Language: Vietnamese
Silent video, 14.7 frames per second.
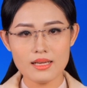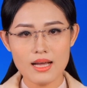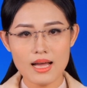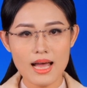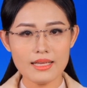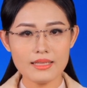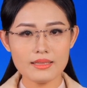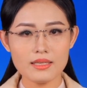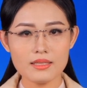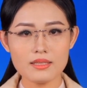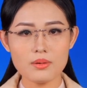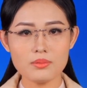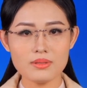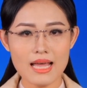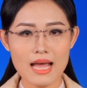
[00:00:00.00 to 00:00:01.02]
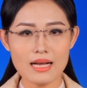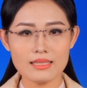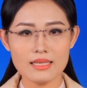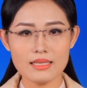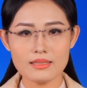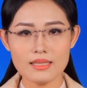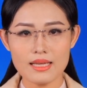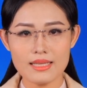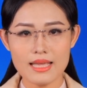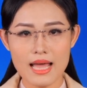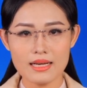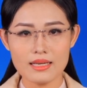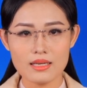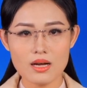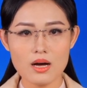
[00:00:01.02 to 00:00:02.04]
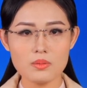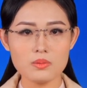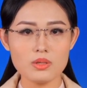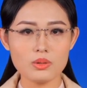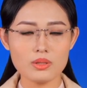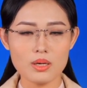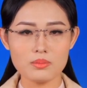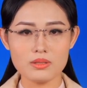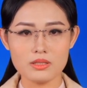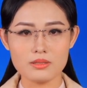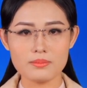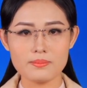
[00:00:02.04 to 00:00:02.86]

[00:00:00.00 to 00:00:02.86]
hay từ Đông Giang lên Tây Giang không lưu thông được.